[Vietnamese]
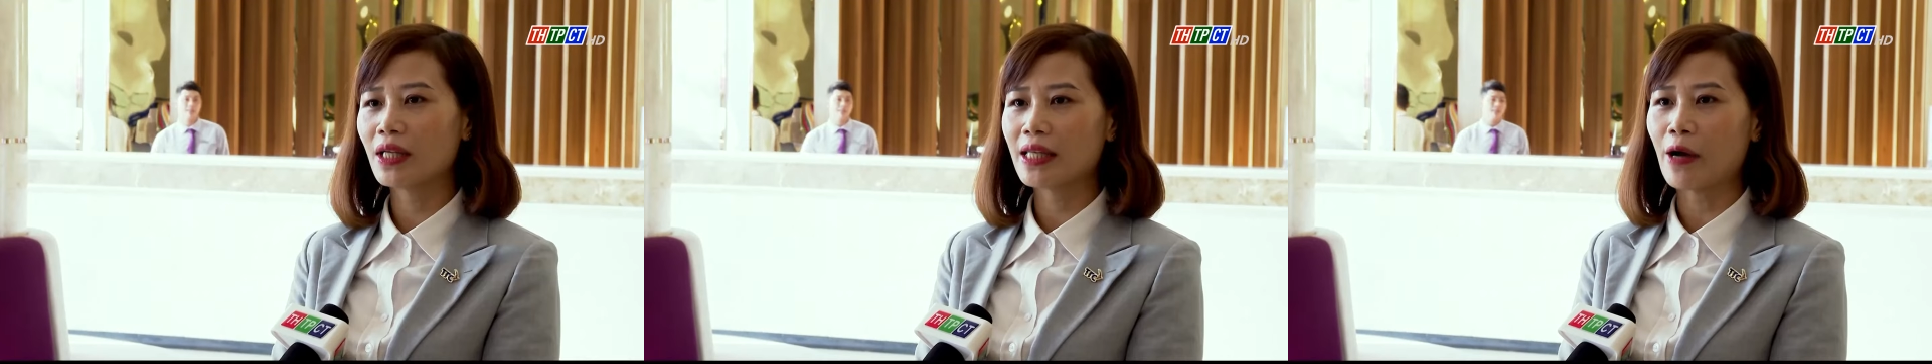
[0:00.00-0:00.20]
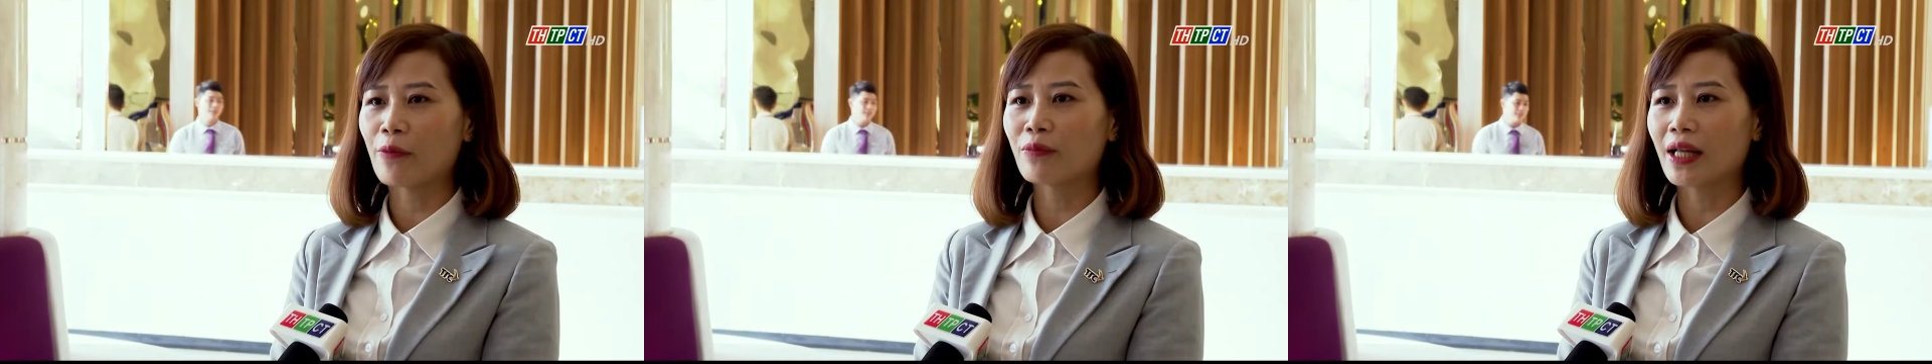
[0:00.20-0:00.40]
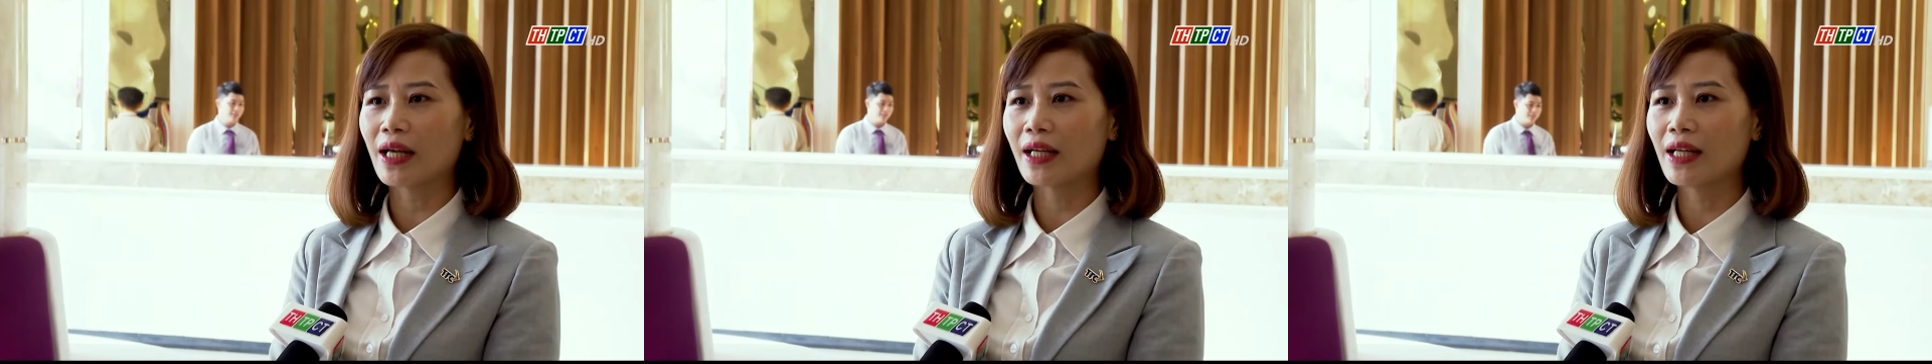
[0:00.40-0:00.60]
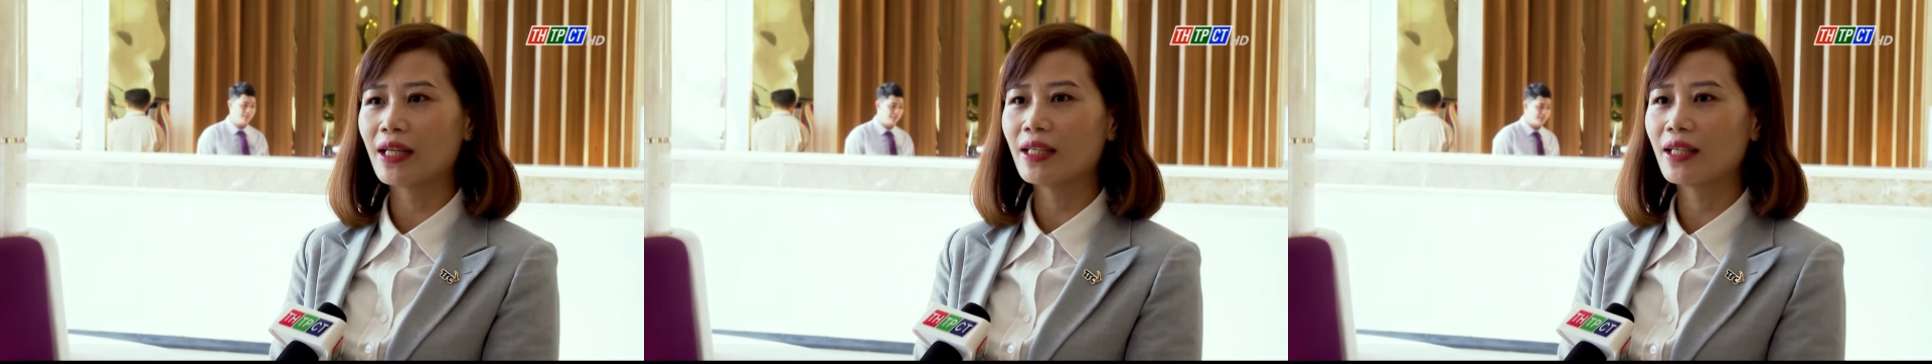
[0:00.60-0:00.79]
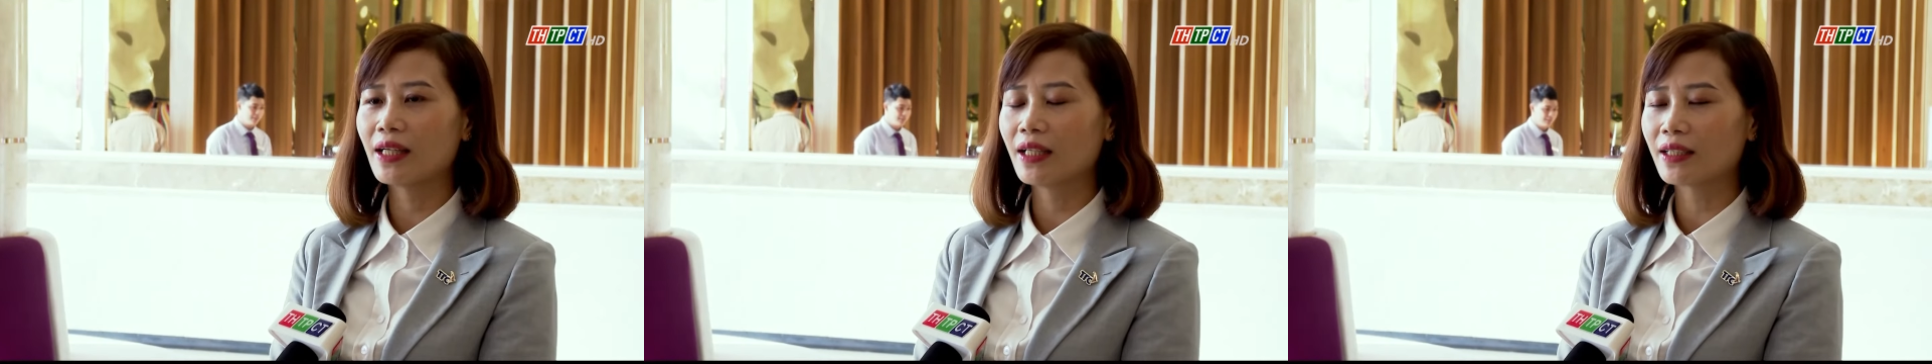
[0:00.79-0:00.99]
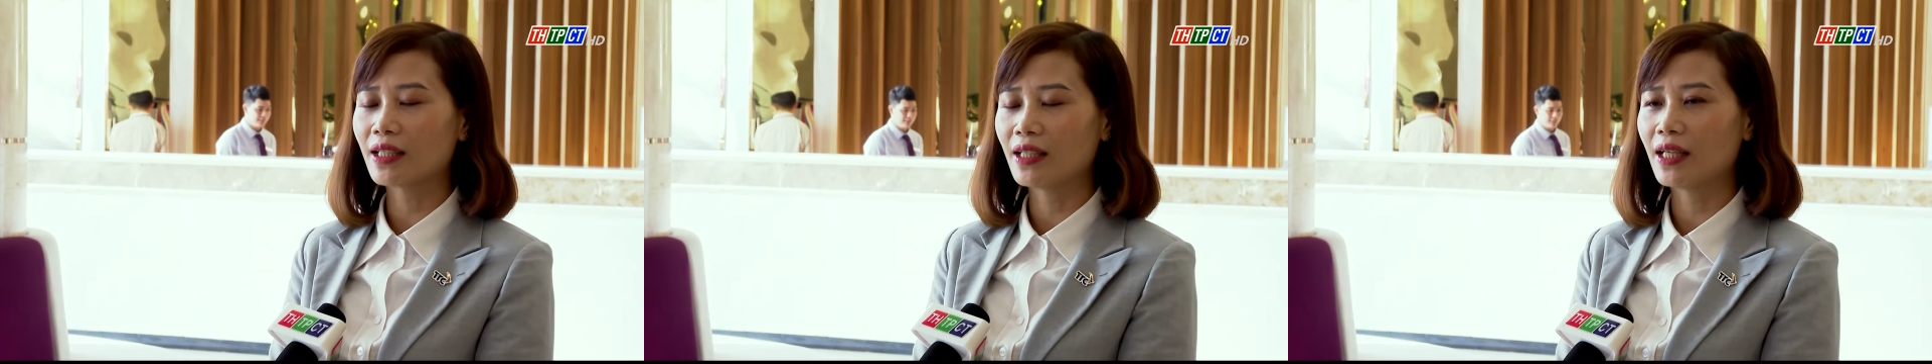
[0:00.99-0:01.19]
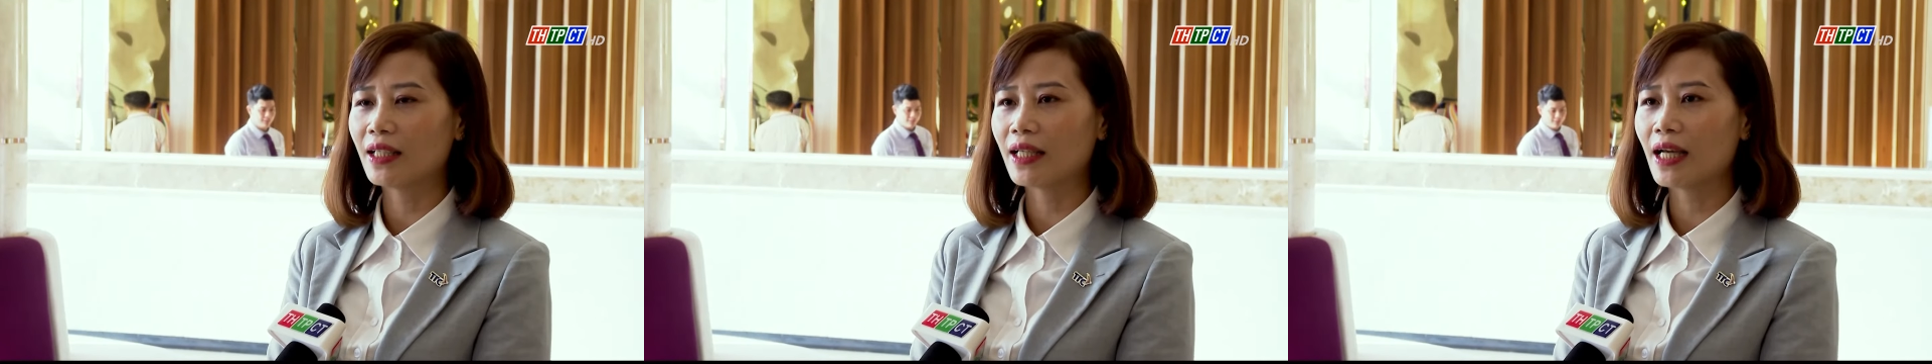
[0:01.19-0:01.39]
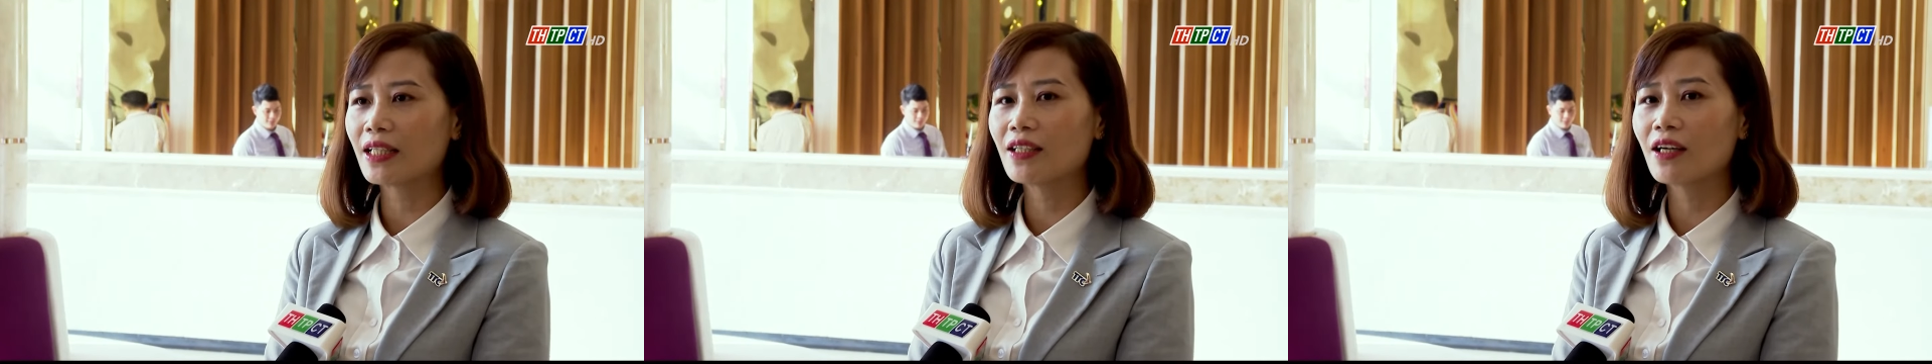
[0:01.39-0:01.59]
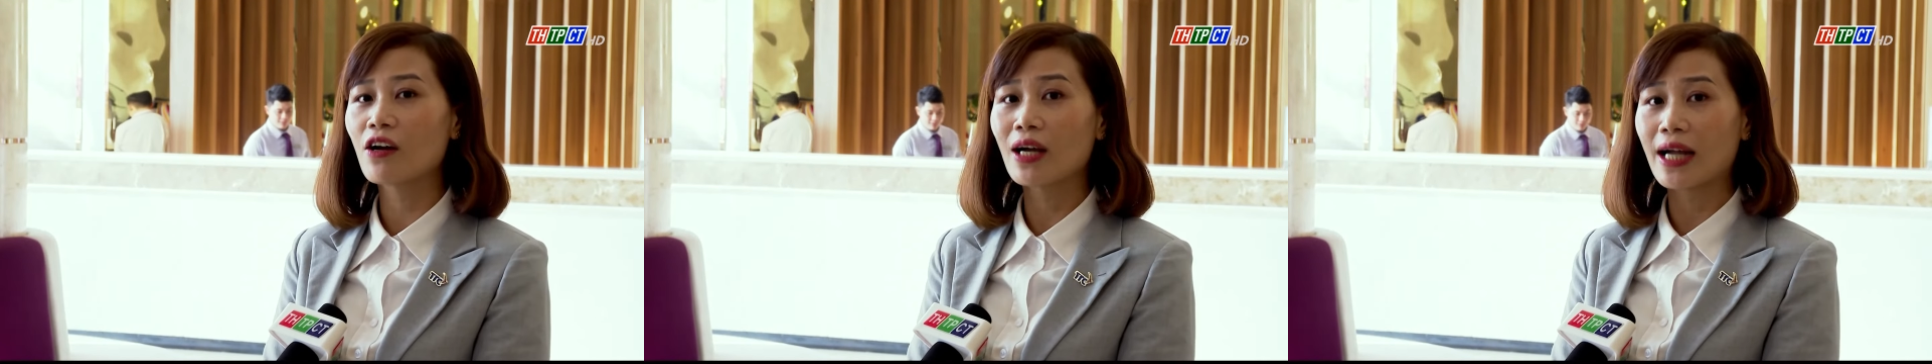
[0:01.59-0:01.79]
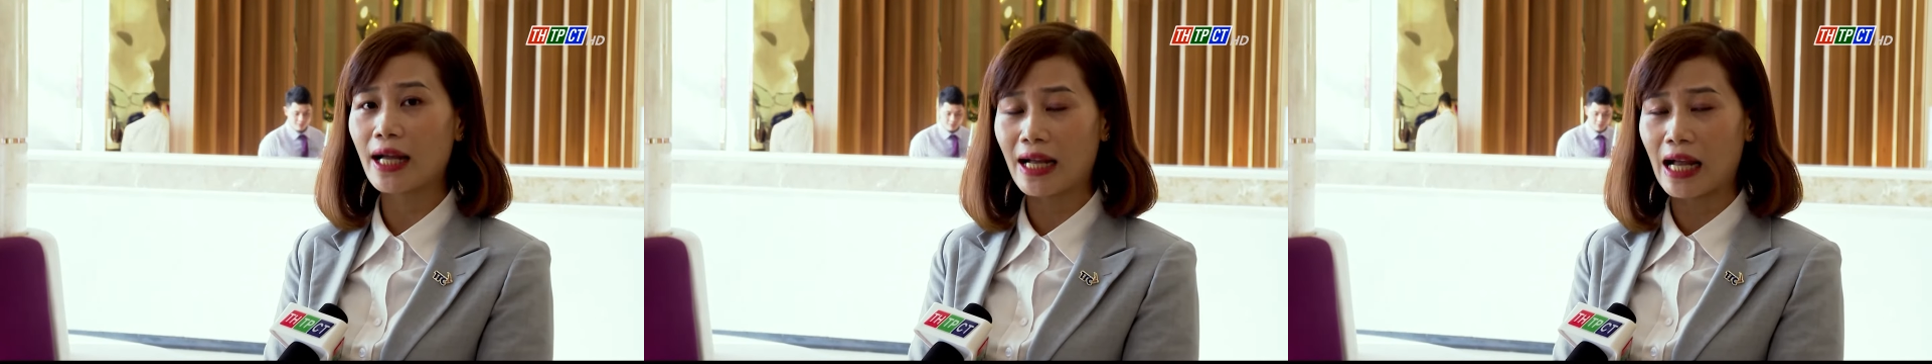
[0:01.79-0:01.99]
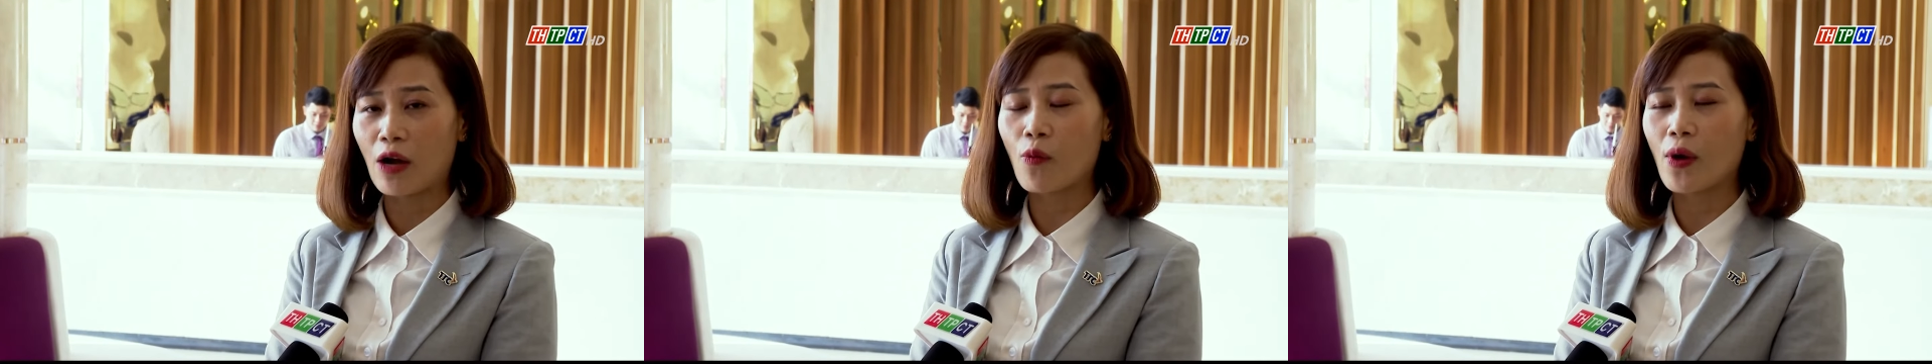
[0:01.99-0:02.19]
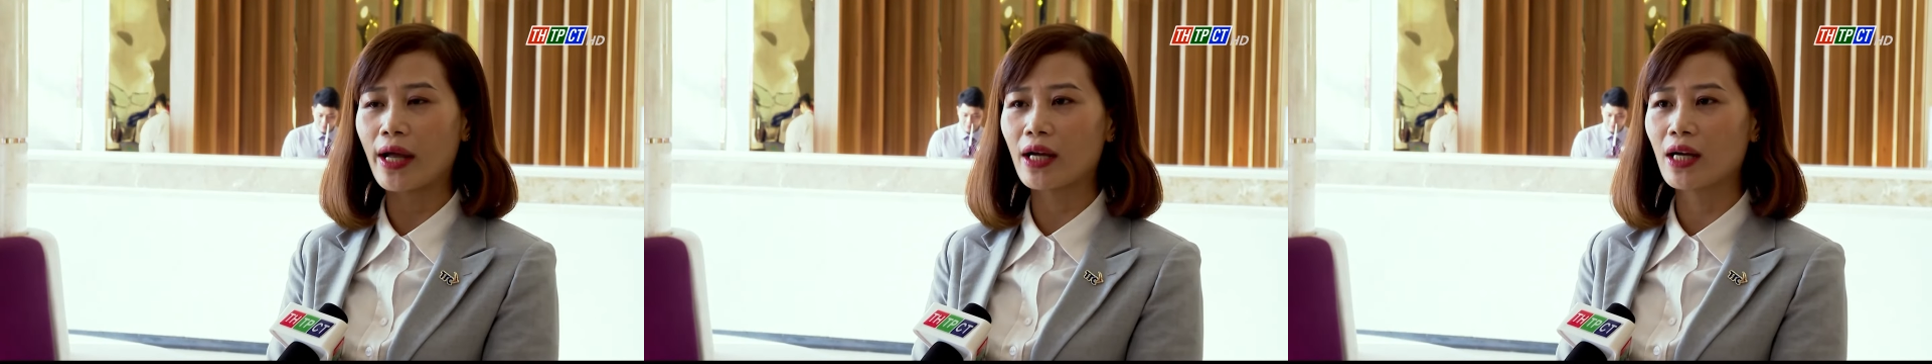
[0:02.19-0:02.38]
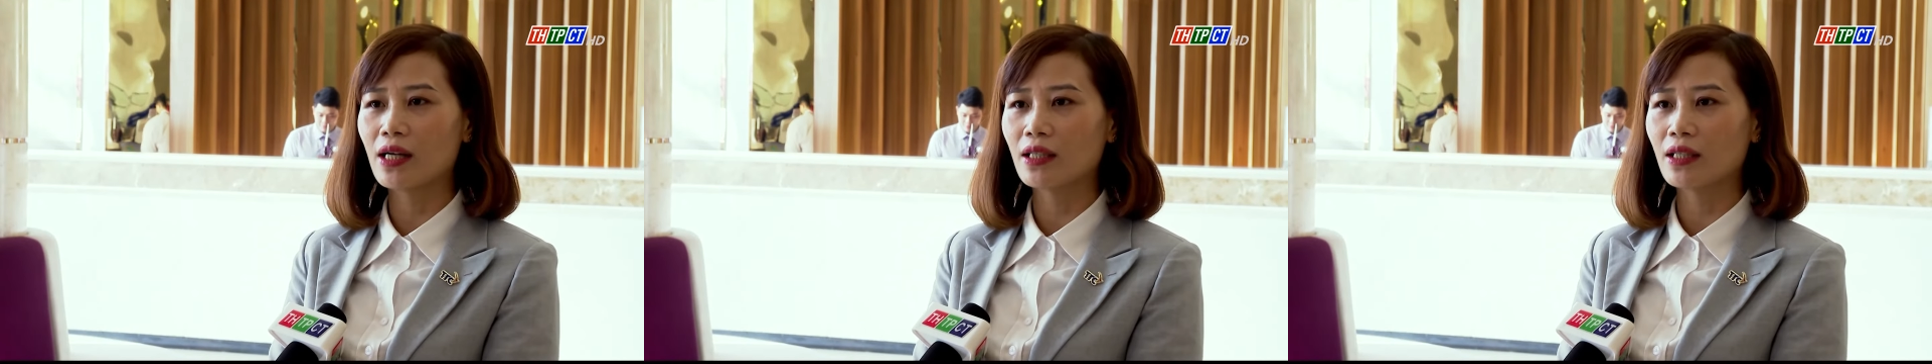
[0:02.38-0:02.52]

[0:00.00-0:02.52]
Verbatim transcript: Hy vọng là cái à, tình hình khách có khả, quan